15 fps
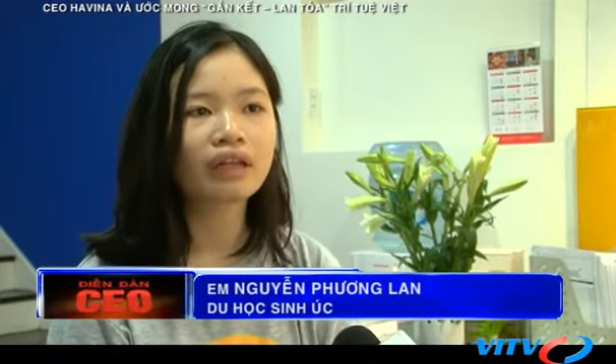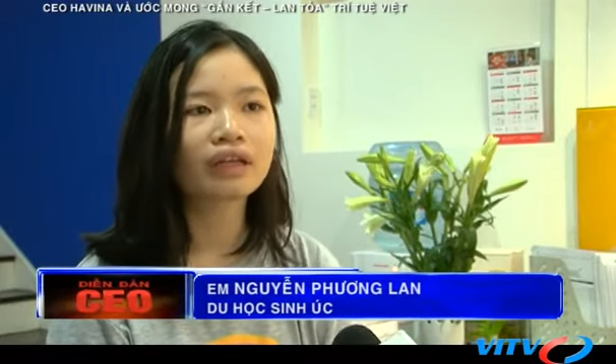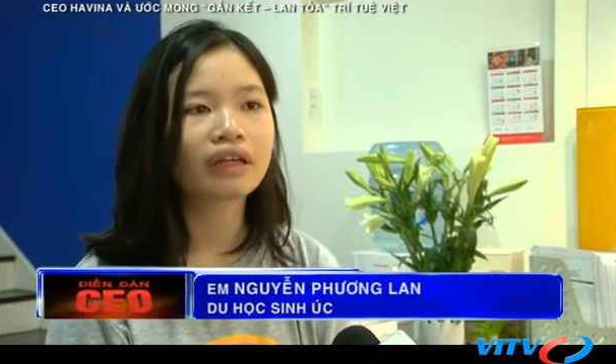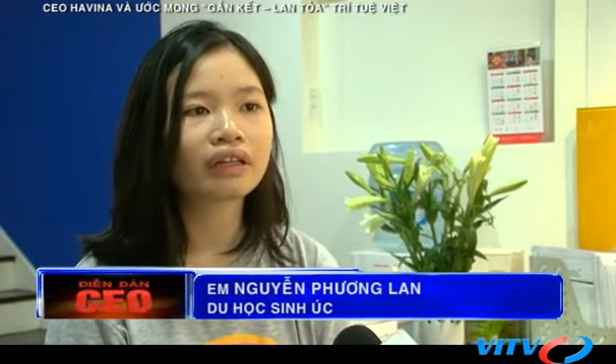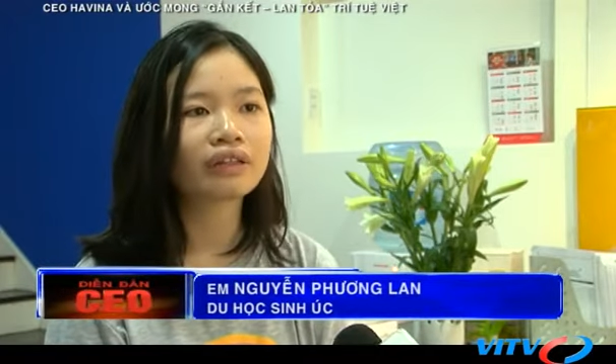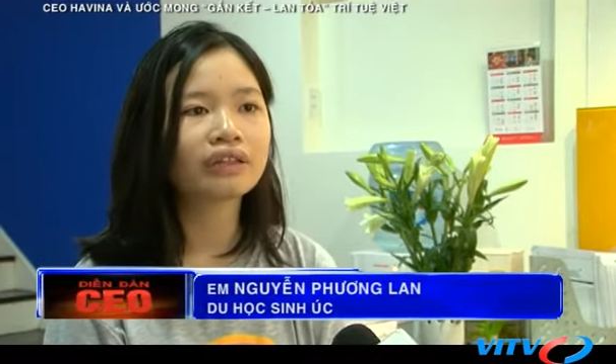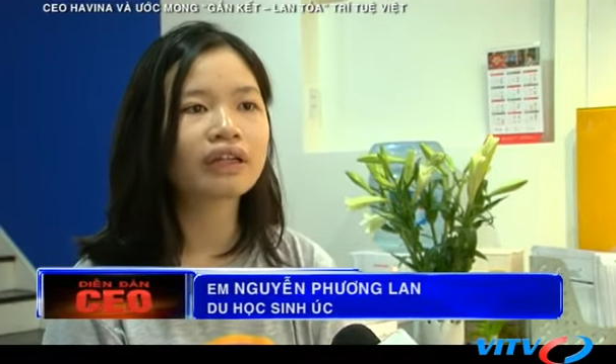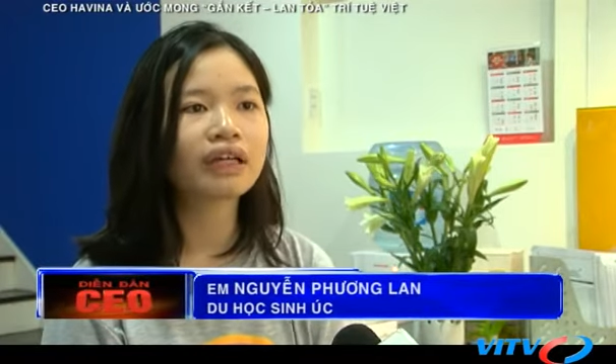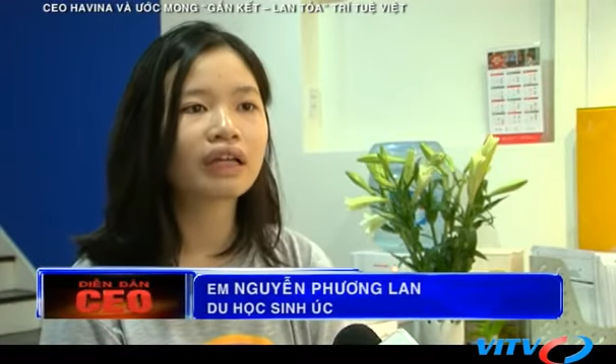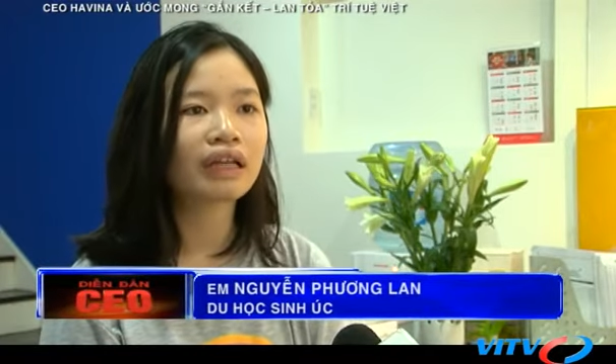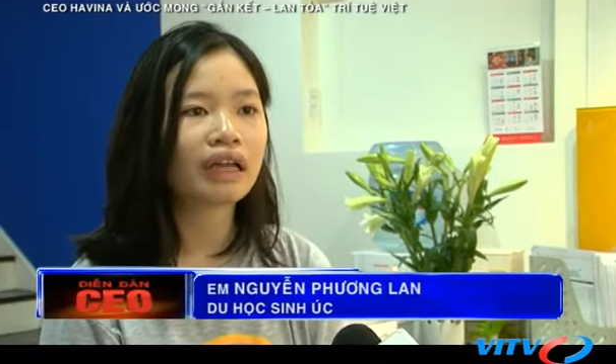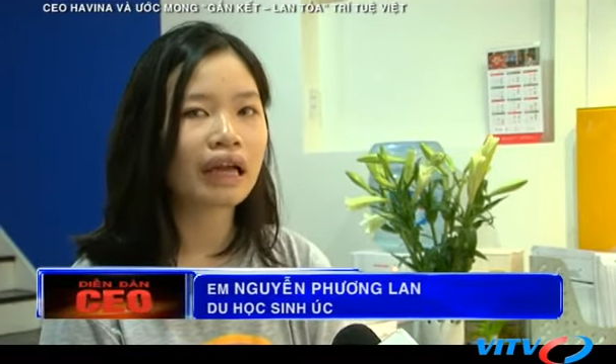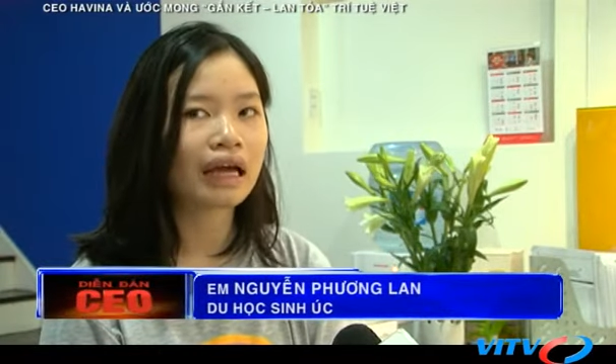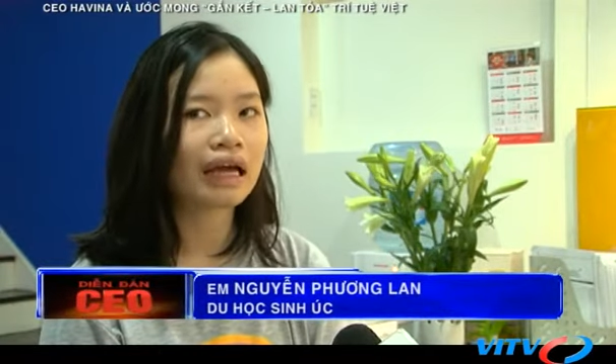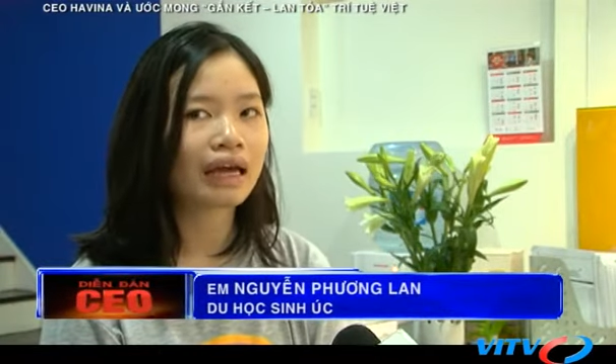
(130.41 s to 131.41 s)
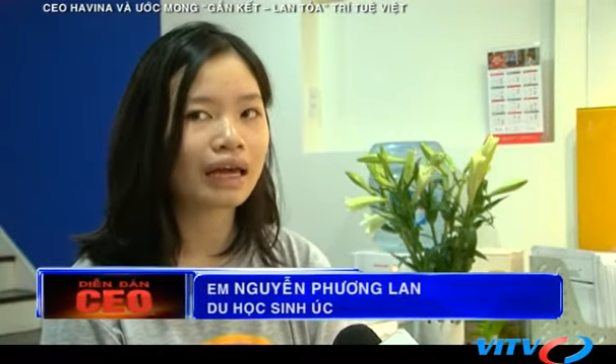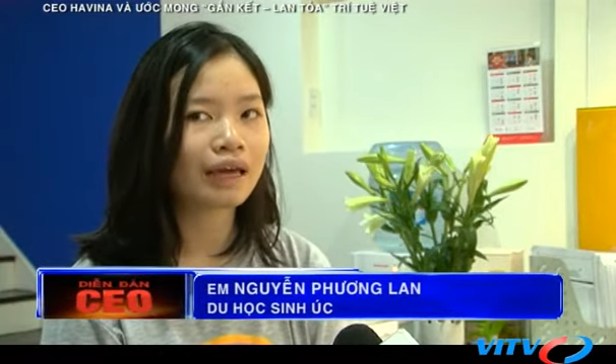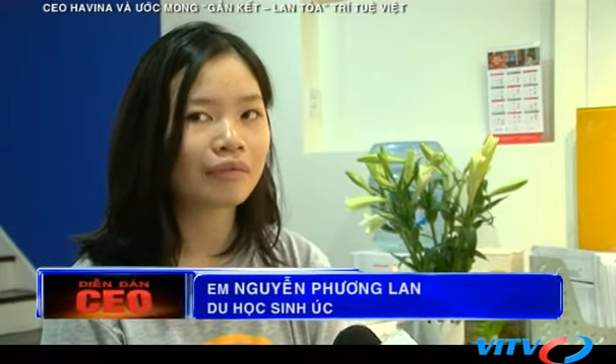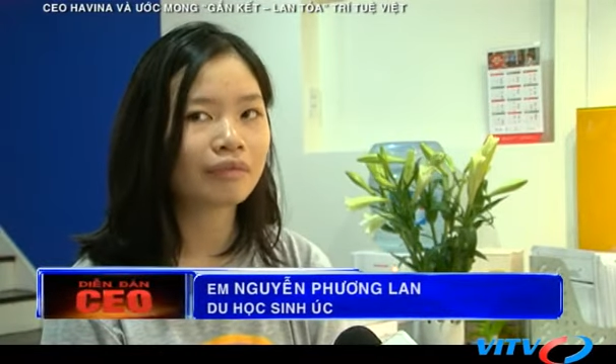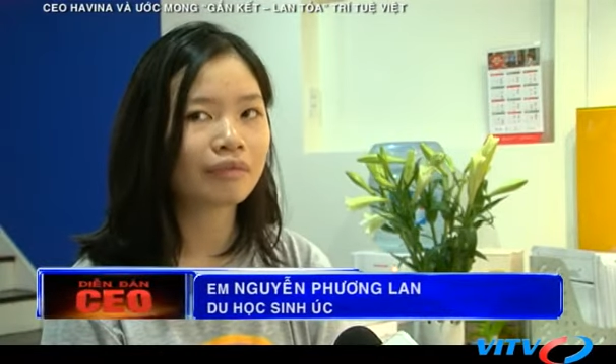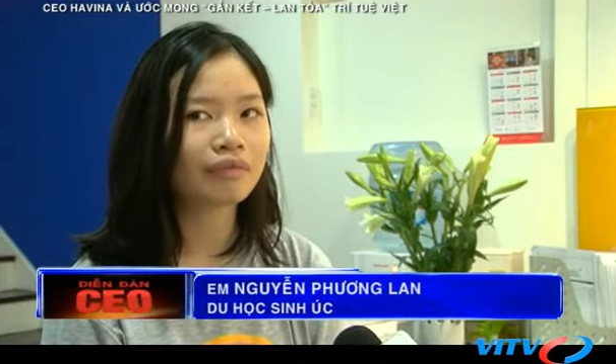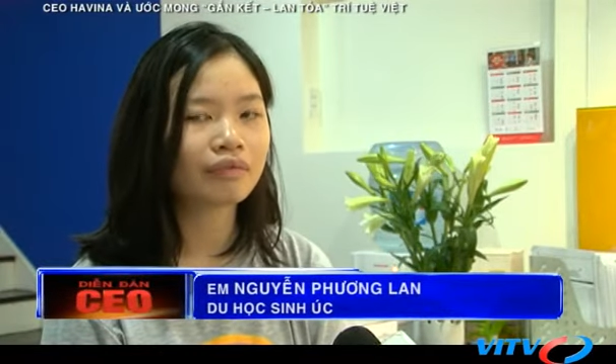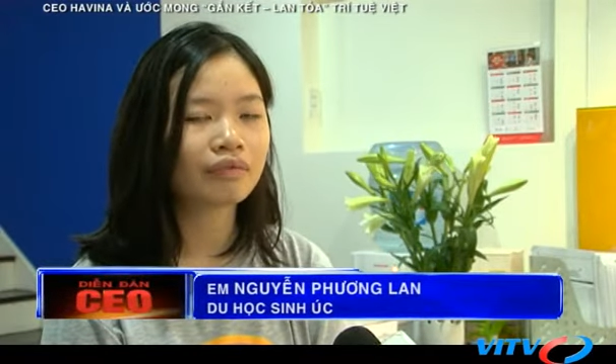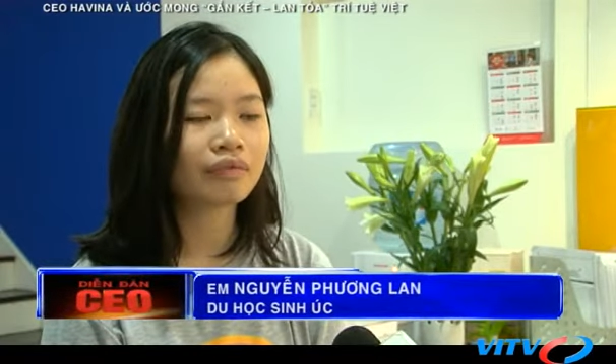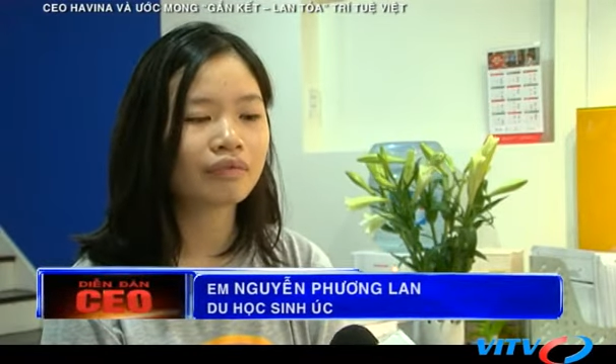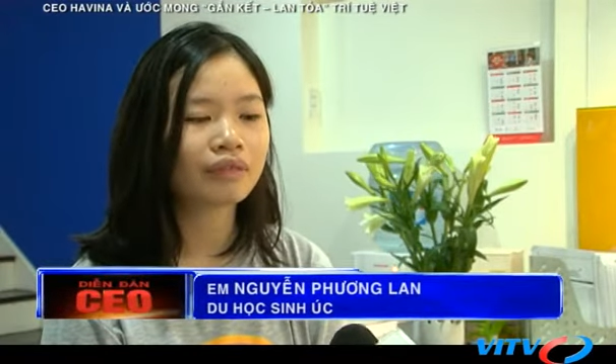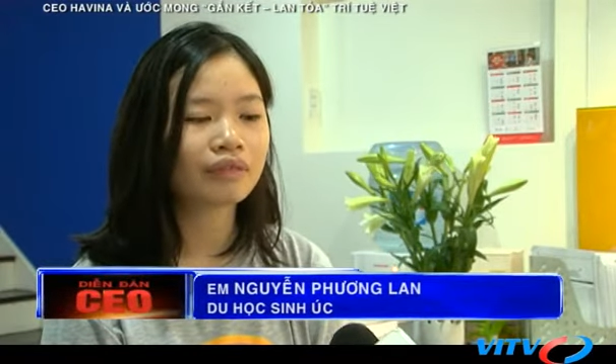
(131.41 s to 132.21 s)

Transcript: Đấy, cho nên là em